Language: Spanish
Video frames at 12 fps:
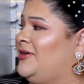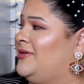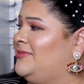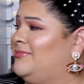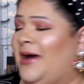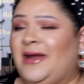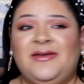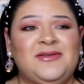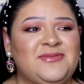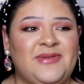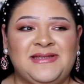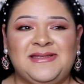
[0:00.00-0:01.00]

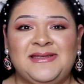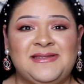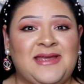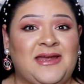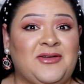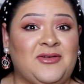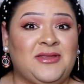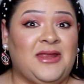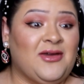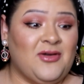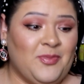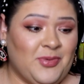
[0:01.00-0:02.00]
varios meses que no
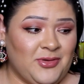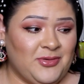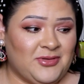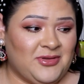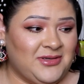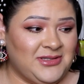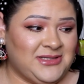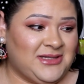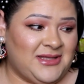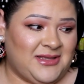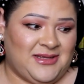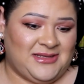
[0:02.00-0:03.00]
tengo productos
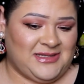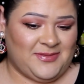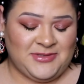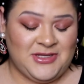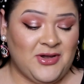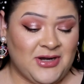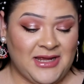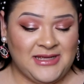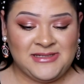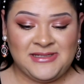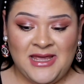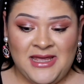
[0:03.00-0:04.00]
de
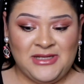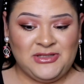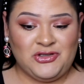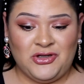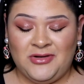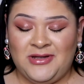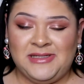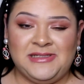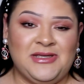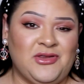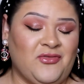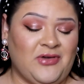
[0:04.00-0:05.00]
decepciones. Solo han
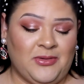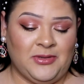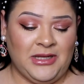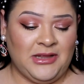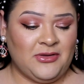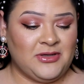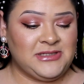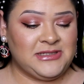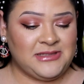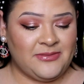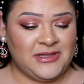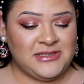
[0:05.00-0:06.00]
sido favoritos.
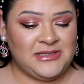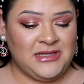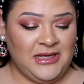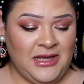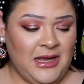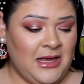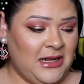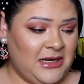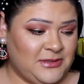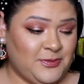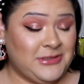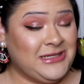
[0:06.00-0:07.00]
Este mes sí
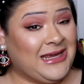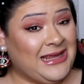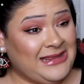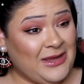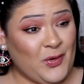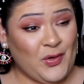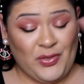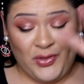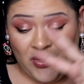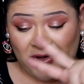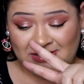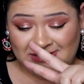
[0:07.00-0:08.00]
les puedo decir que tengo
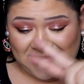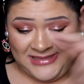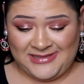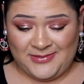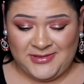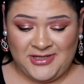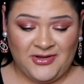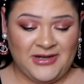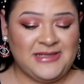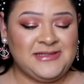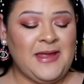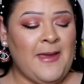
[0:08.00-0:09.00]
dos
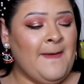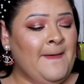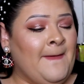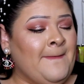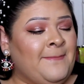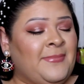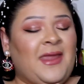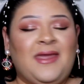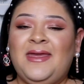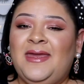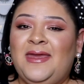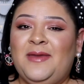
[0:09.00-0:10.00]
decepciones.
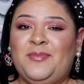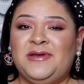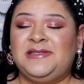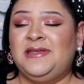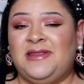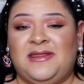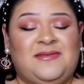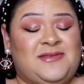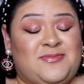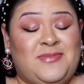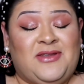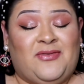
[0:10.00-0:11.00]
Y pues sí,
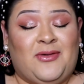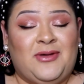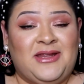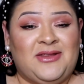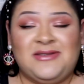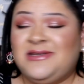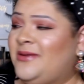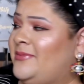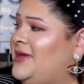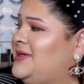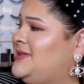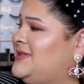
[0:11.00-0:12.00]
mis favoritos del
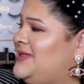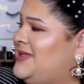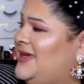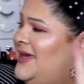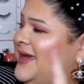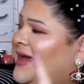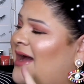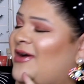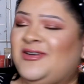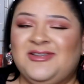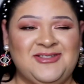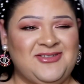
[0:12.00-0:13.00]
mes de
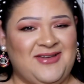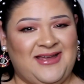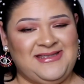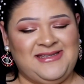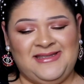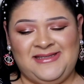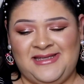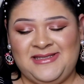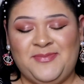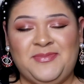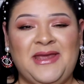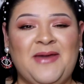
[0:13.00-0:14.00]
agosto, casi decía
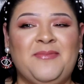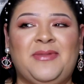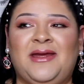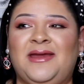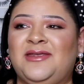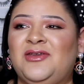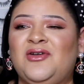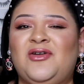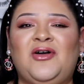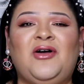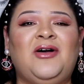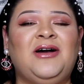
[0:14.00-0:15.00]
septiembre.
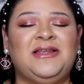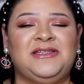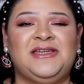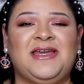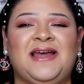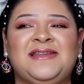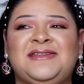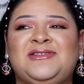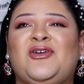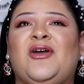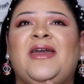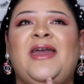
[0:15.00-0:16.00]
Yo, chicas,
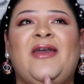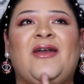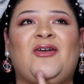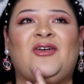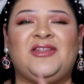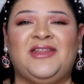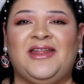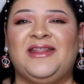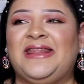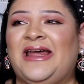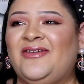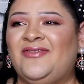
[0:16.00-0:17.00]
estoy
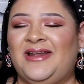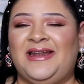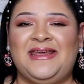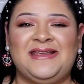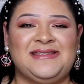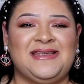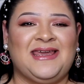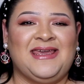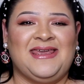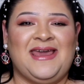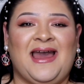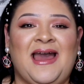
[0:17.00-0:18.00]
contenta, feliz de
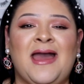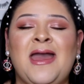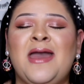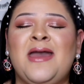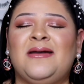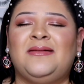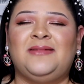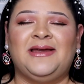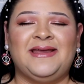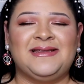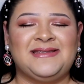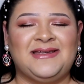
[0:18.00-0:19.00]
que ya
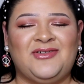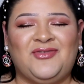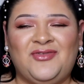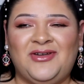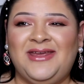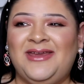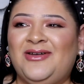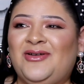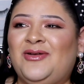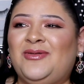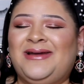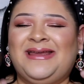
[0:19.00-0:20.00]
vaya a ser
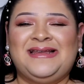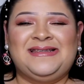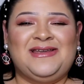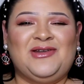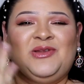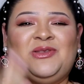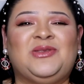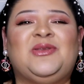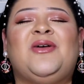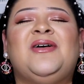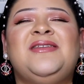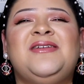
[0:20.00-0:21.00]
frío, vaya a ser
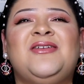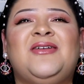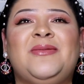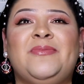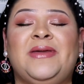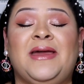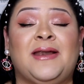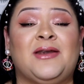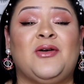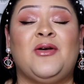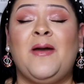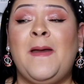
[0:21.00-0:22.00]
otoño,
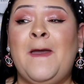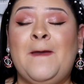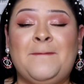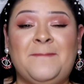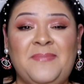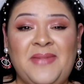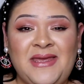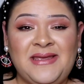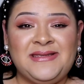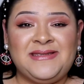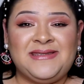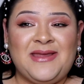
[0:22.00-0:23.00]
invierno.
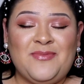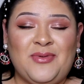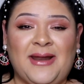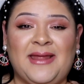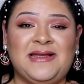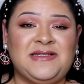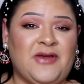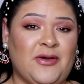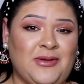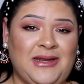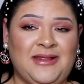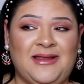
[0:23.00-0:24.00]
Mis temporadas
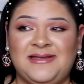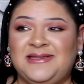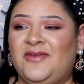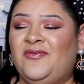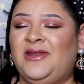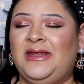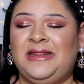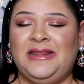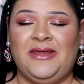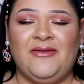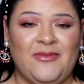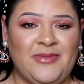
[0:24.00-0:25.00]
favoritas
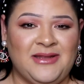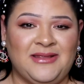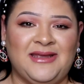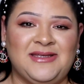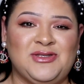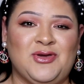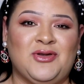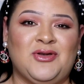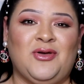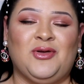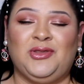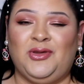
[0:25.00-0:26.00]
definitivamente
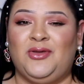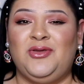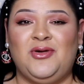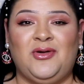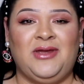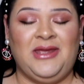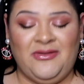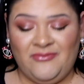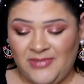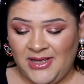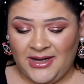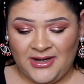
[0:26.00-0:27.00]
son otoño,
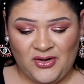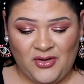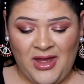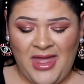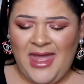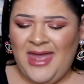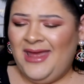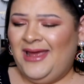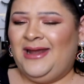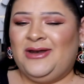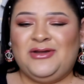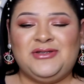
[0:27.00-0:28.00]
invierno.
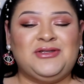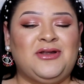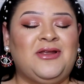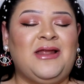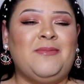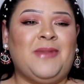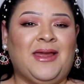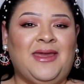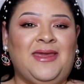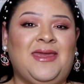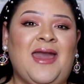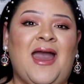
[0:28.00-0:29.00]
No solo del
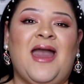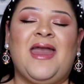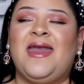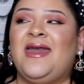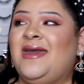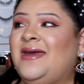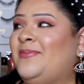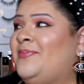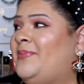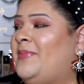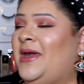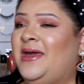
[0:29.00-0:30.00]
maquillaje,
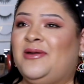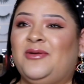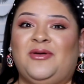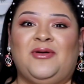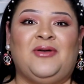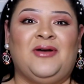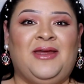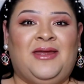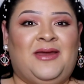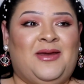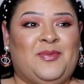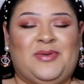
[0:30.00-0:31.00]
pero
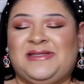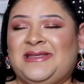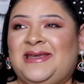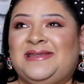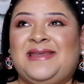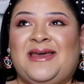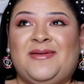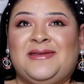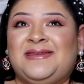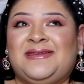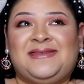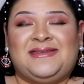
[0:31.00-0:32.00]
pues que se
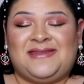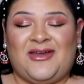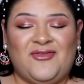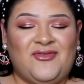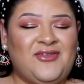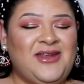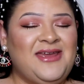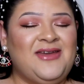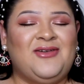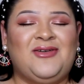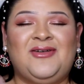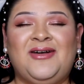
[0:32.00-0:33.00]
está
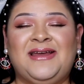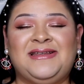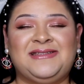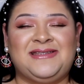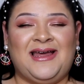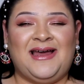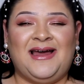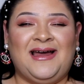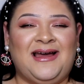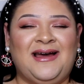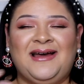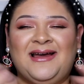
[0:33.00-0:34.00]
frío, está